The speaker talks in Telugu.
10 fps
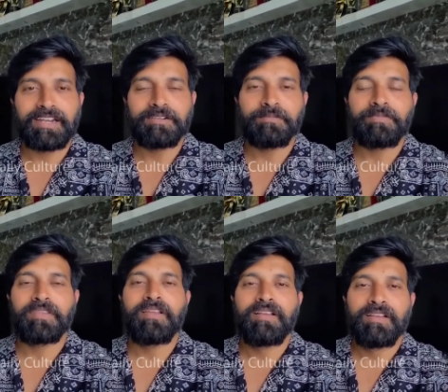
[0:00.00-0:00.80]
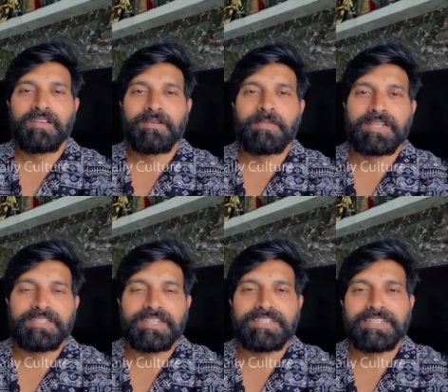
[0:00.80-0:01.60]
కారణం మన
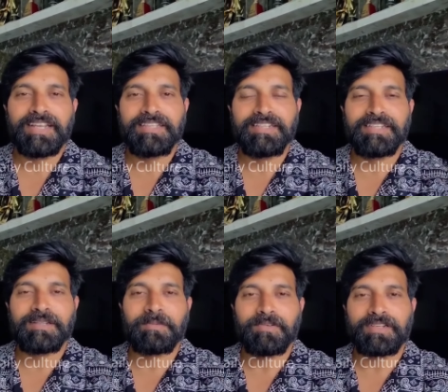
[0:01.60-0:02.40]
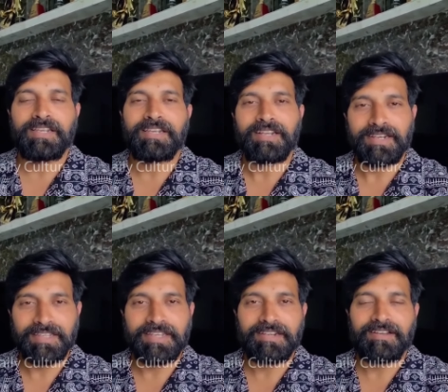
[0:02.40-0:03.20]
జనసేన అధినేత పవన్ కళ్యాణ్ గారి
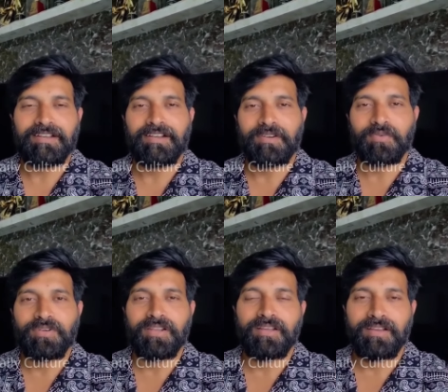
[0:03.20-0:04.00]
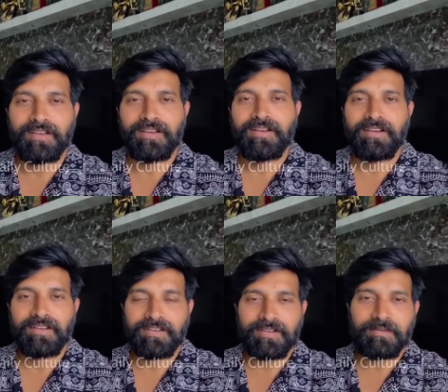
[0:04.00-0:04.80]
దగ్గర ఉన్న
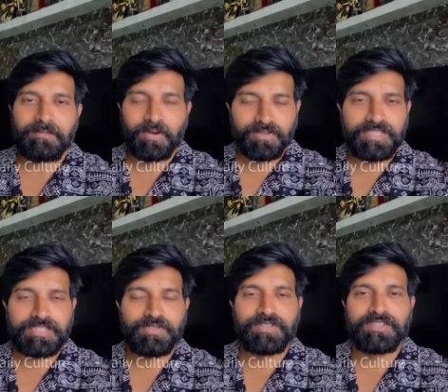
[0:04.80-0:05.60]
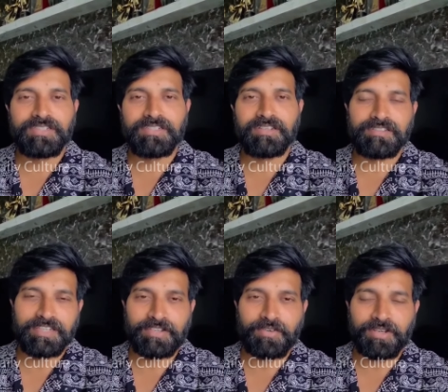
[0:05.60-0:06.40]
బౌన్సర్స్ గురించి
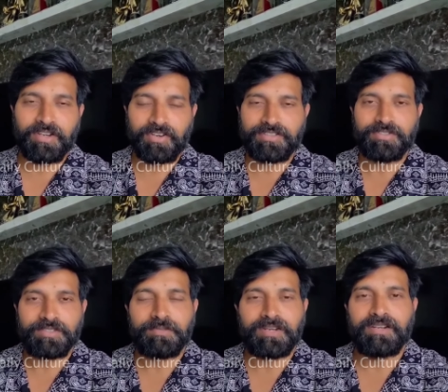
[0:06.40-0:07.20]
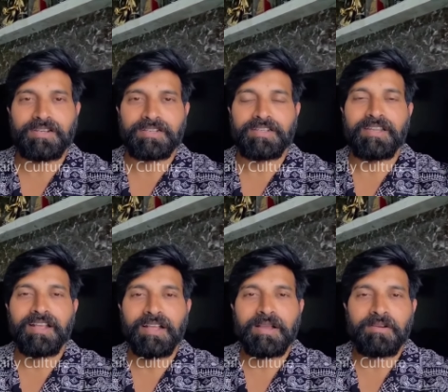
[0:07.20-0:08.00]
సెక్యూరిటీ గార్డ్స్ గురించి మాట్లాడడానికి
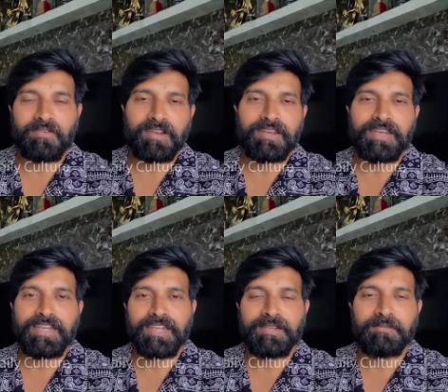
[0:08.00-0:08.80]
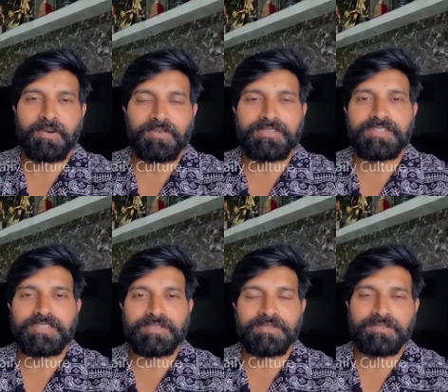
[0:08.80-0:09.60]
వాళ్ళని
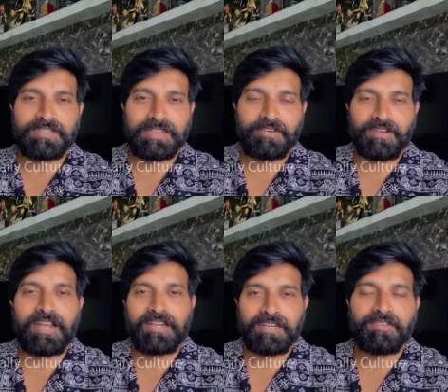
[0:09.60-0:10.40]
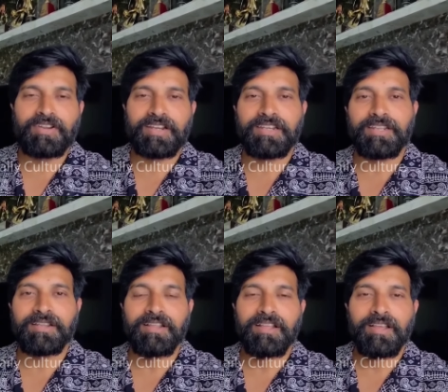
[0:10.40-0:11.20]
బౌన్సర్స్ సెక్యూరిటీ అనటం కంటే
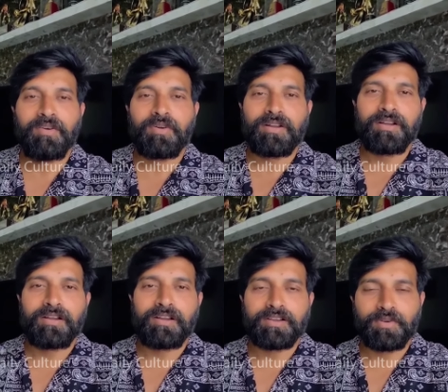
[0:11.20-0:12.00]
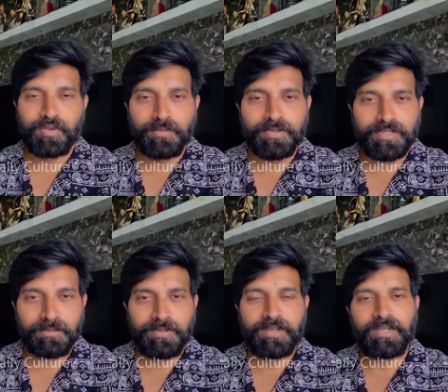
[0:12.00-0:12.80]
ఒక కుటుంబ
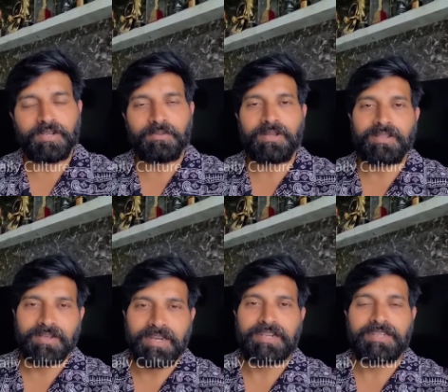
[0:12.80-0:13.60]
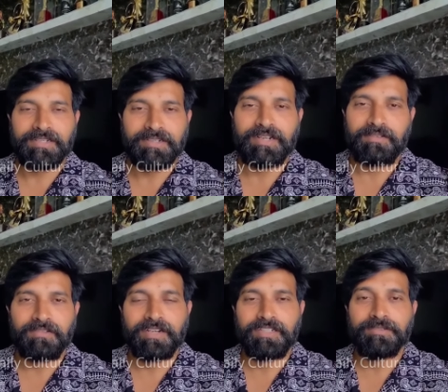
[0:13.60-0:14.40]
సభ్యులు అనటం కరెక్ట్ ఆ
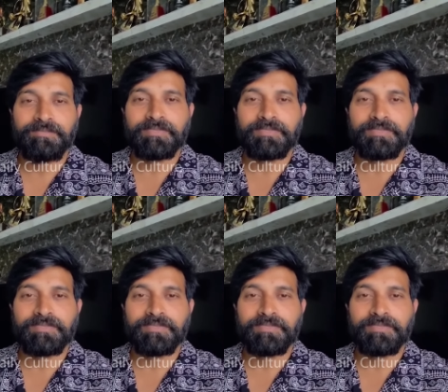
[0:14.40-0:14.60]
వర్డ్